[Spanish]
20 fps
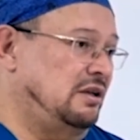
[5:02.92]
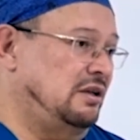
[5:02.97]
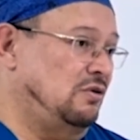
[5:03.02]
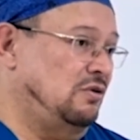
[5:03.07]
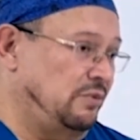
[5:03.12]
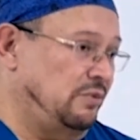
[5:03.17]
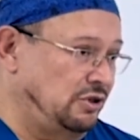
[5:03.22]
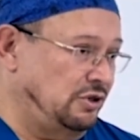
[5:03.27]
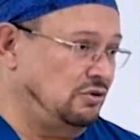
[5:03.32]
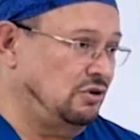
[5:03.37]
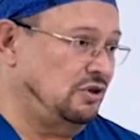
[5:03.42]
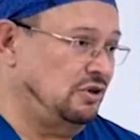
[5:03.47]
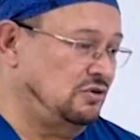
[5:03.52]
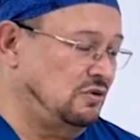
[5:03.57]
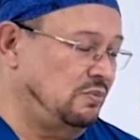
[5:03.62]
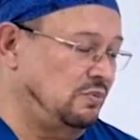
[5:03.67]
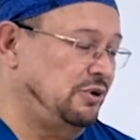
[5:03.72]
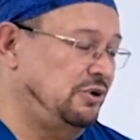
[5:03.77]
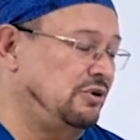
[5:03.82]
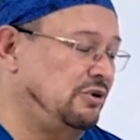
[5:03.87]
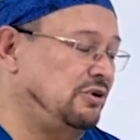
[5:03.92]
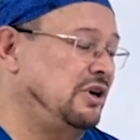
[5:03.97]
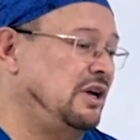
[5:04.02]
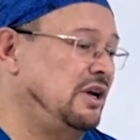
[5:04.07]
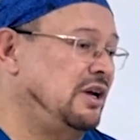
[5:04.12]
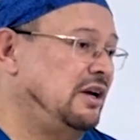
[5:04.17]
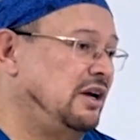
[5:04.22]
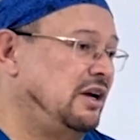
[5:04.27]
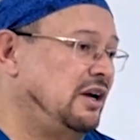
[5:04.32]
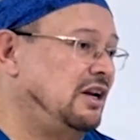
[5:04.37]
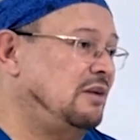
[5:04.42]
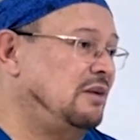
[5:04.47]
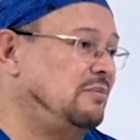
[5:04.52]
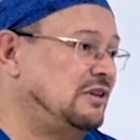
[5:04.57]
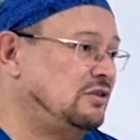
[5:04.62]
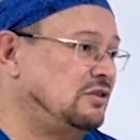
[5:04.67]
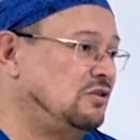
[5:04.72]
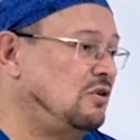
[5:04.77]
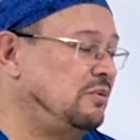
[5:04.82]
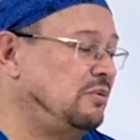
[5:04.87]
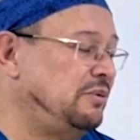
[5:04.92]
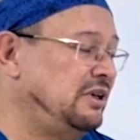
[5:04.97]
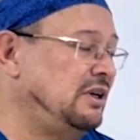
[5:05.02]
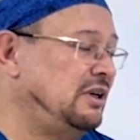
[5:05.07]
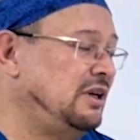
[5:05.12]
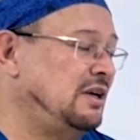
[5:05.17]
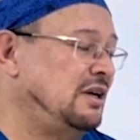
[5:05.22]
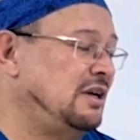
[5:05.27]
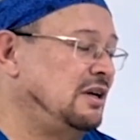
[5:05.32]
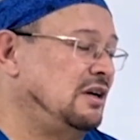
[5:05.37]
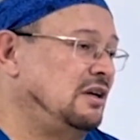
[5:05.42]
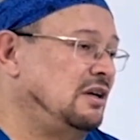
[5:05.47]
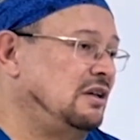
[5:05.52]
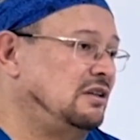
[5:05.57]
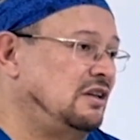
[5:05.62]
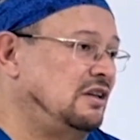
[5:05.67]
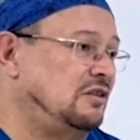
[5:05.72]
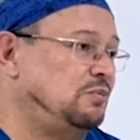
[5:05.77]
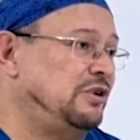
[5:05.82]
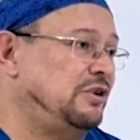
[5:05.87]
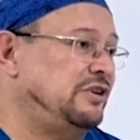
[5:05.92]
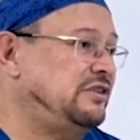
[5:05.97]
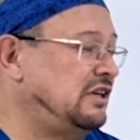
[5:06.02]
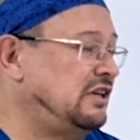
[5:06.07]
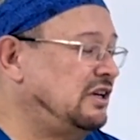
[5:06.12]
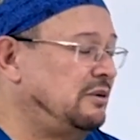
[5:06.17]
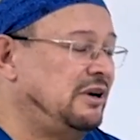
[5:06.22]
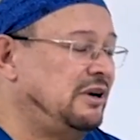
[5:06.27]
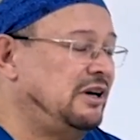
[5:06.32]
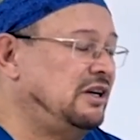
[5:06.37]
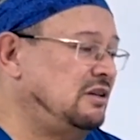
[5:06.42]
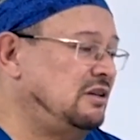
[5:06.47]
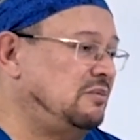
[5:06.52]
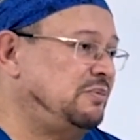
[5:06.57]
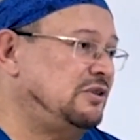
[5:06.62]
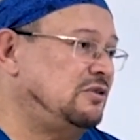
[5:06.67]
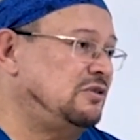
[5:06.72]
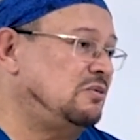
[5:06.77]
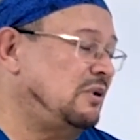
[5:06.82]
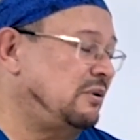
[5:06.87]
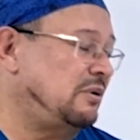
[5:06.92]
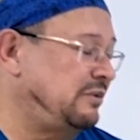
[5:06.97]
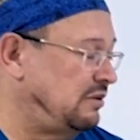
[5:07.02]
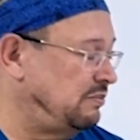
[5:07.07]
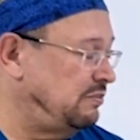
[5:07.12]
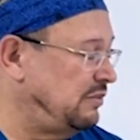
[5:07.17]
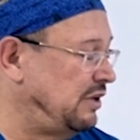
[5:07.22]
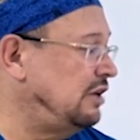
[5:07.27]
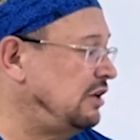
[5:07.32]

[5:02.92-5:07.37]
el obeso que se operó, era más joven, Después de que baje de peso va a haber